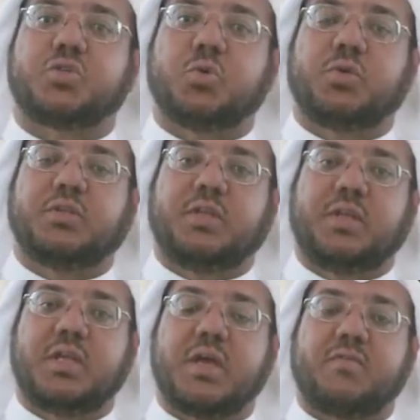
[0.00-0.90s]
الشؤون
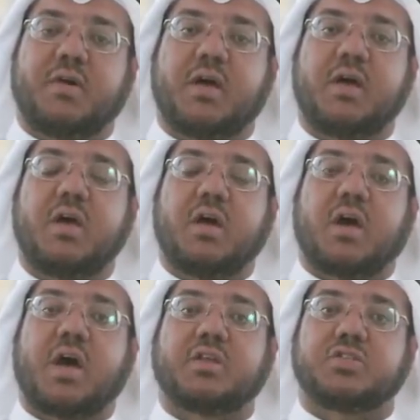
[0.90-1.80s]
الدينية
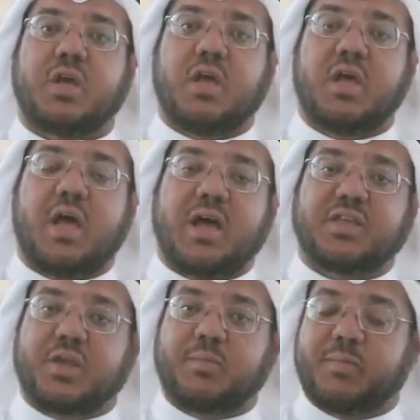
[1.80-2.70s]
فخرج آه،
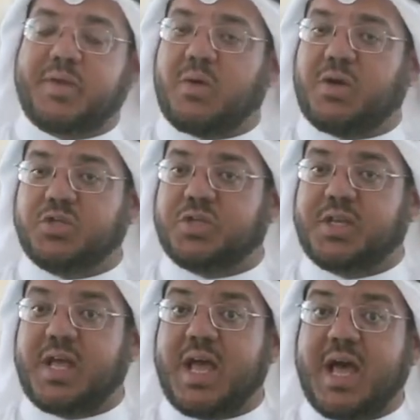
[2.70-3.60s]
أكثر من
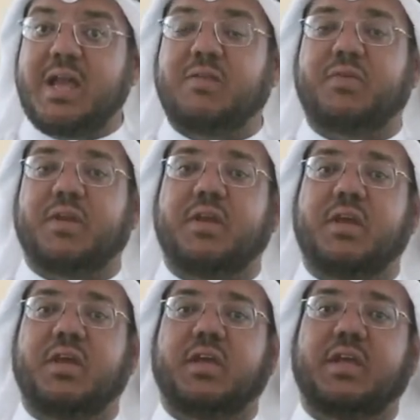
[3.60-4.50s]
120 ألفا
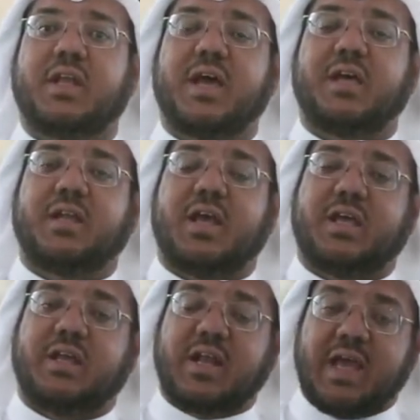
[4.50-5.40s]
إلى
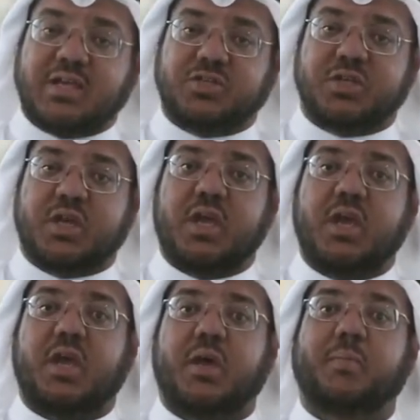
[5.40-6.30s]
إلى إلى الحج
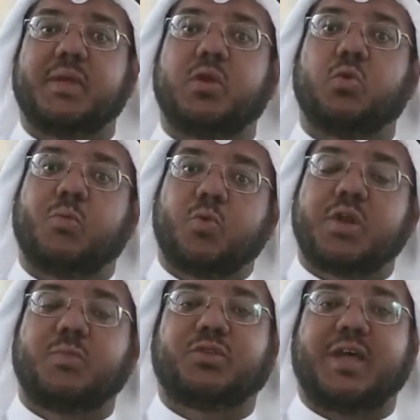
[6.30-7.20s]
آه، من الأمور
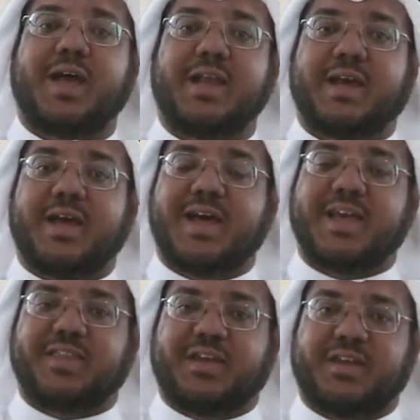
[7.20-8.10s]
المتعلقة
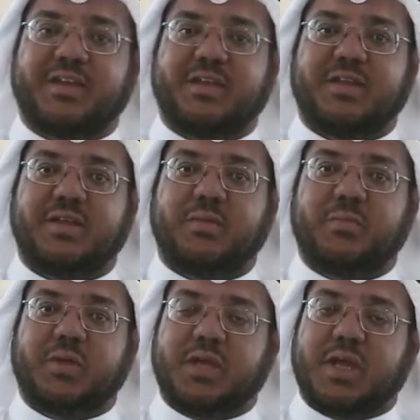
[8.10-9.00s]
أيضا
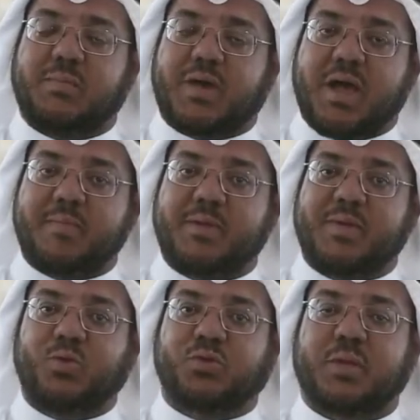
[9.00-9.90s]
بالمهام
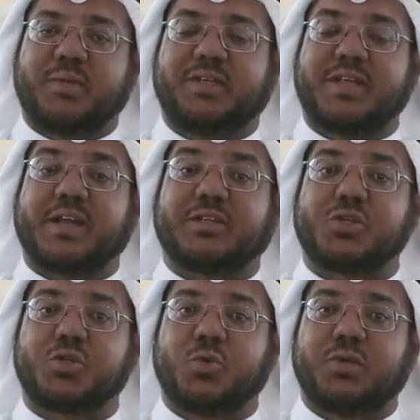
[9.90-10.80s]
المنوطه باداره
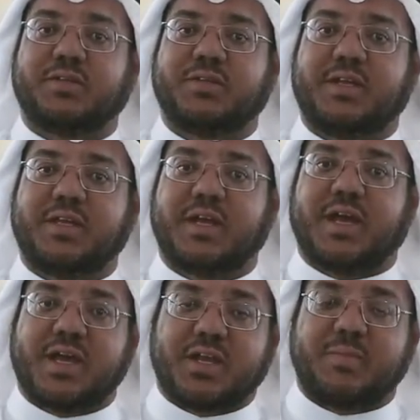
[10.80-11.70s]
الشؤون الدينيه غير